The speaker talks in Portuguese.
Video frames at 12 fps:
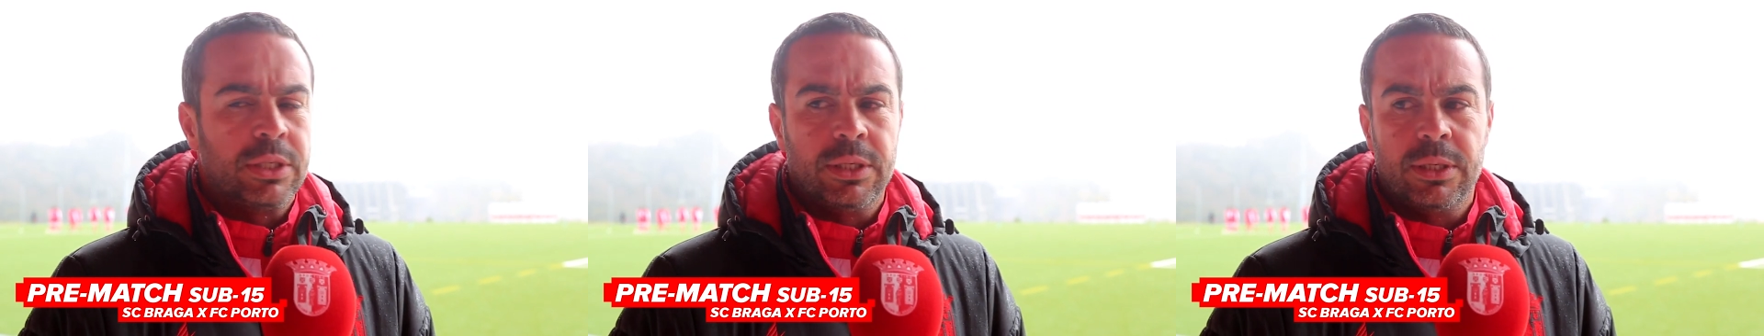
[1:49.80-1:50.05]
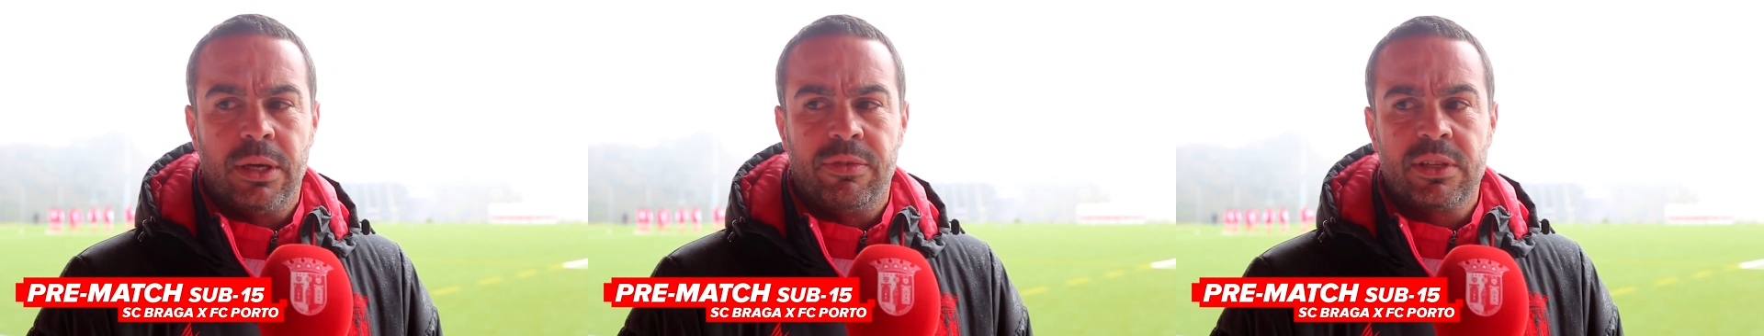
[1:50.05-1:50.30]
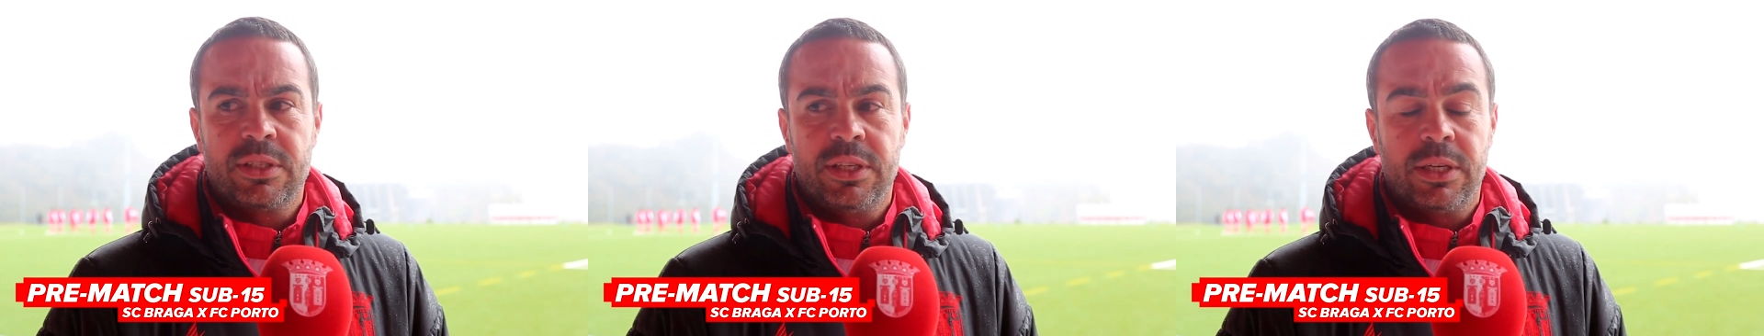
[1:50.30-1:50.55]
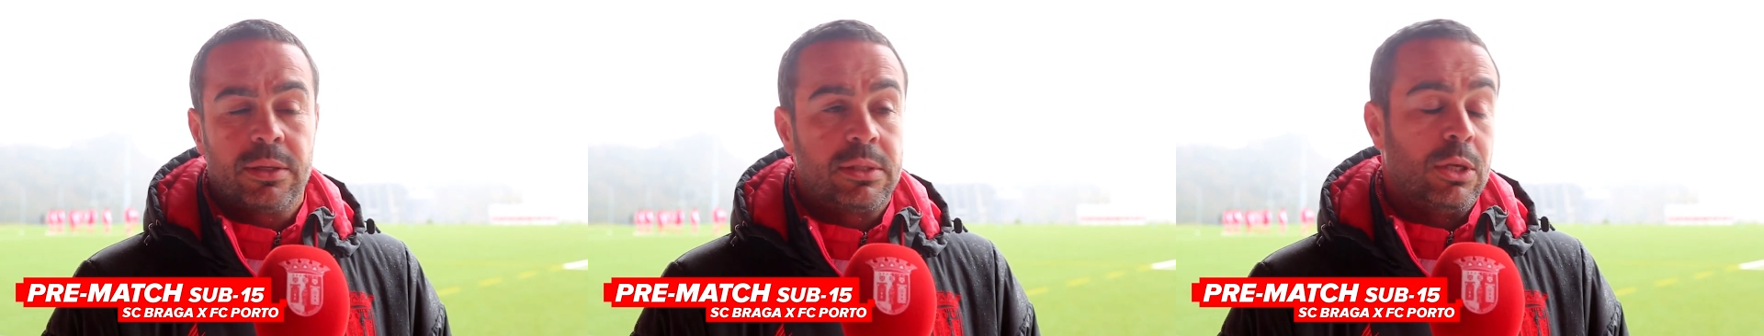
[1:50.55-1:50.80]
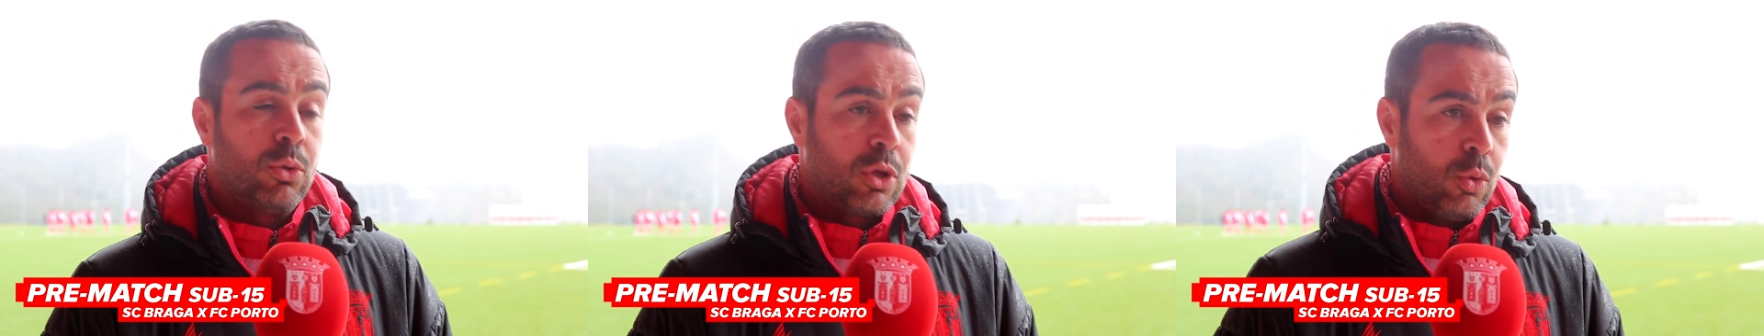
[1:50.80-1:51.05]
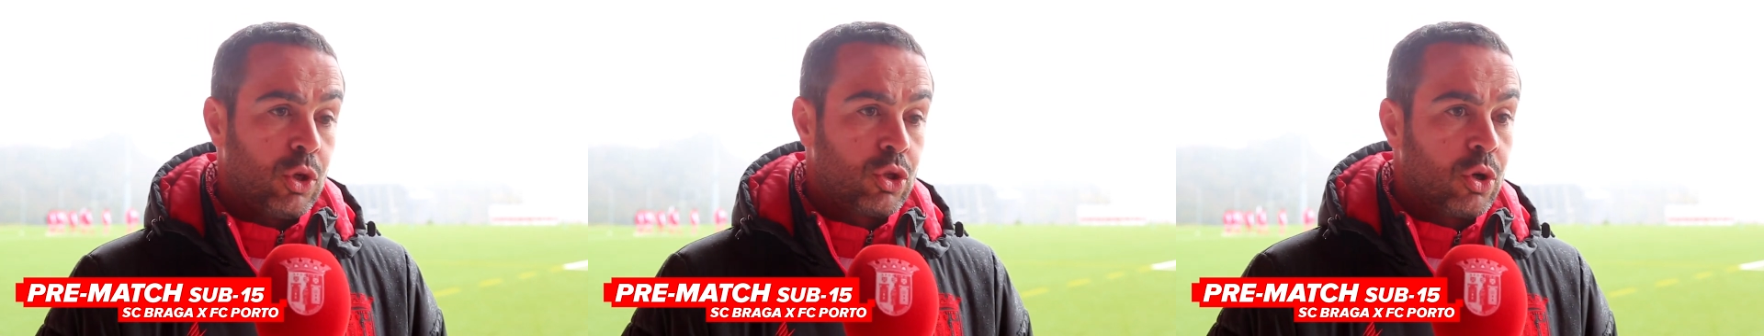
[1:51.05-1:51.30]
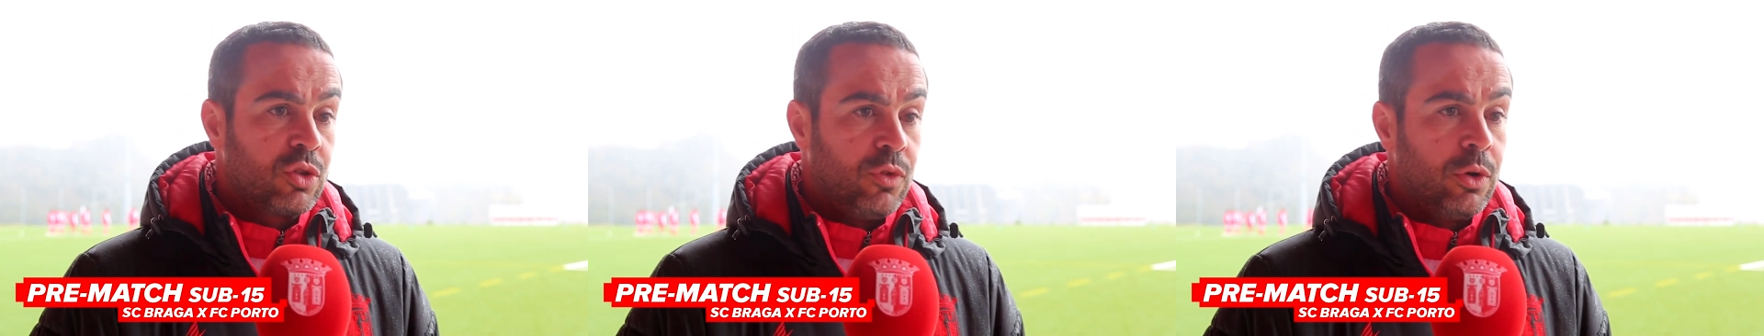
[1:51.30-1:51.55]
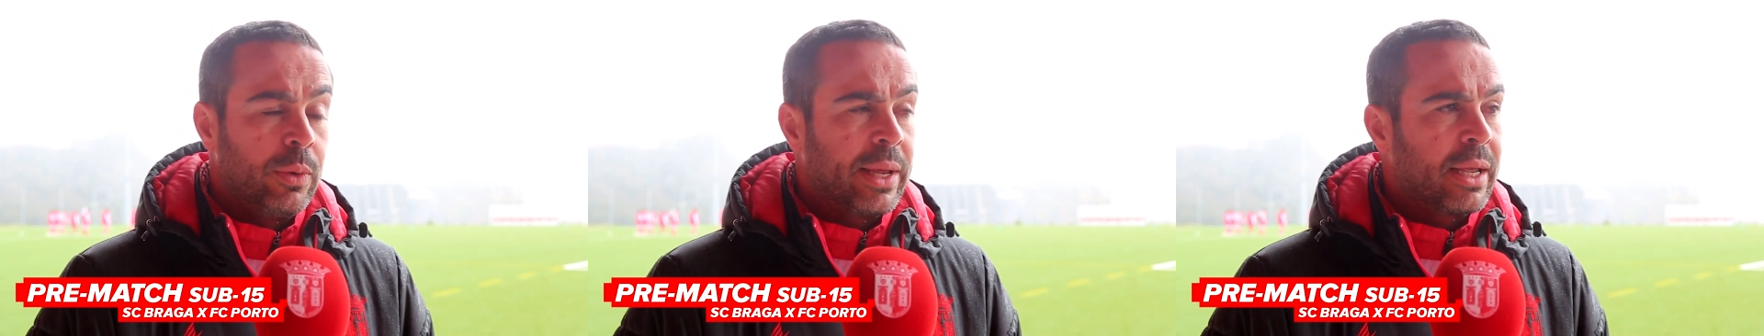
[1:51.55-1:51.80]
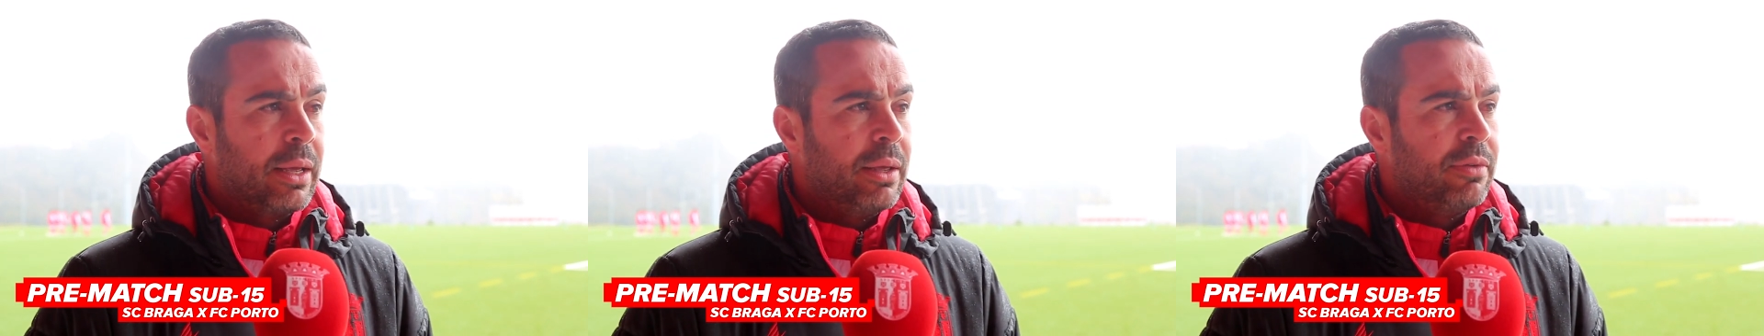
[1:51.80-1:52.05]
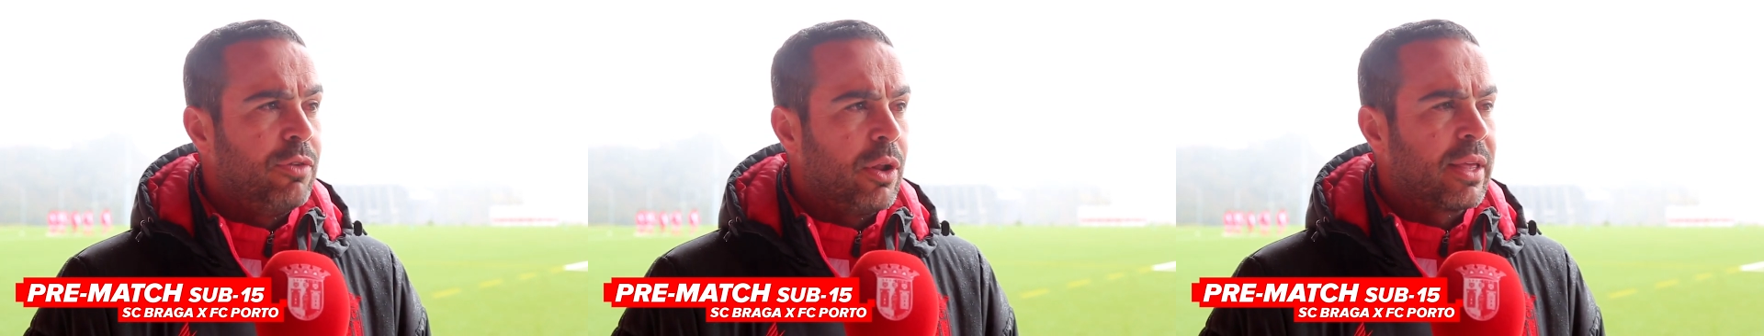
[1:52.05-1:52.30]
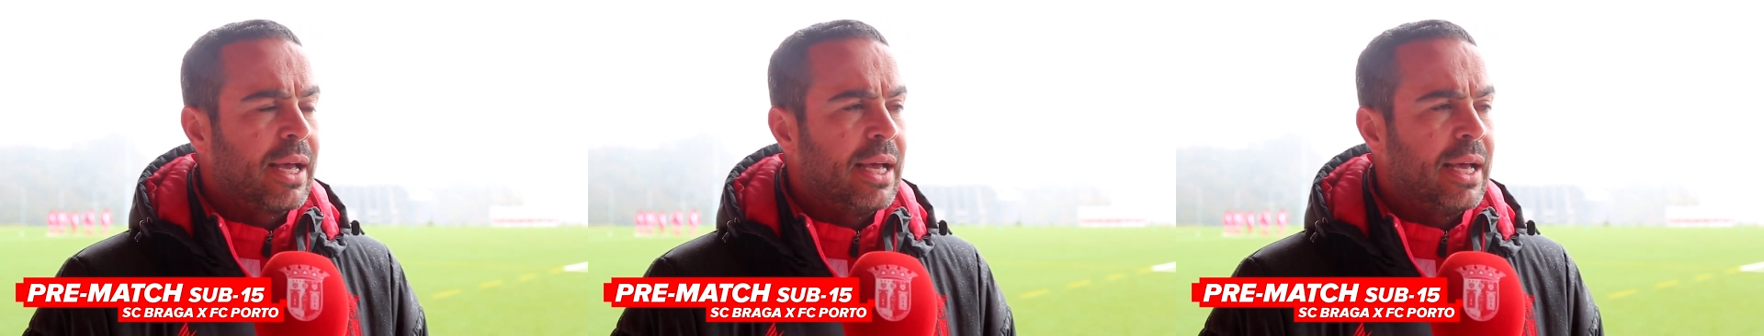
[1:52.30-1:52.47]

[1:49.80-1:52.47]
eh, a vencer, sendo que dois jogos foram eh, fora de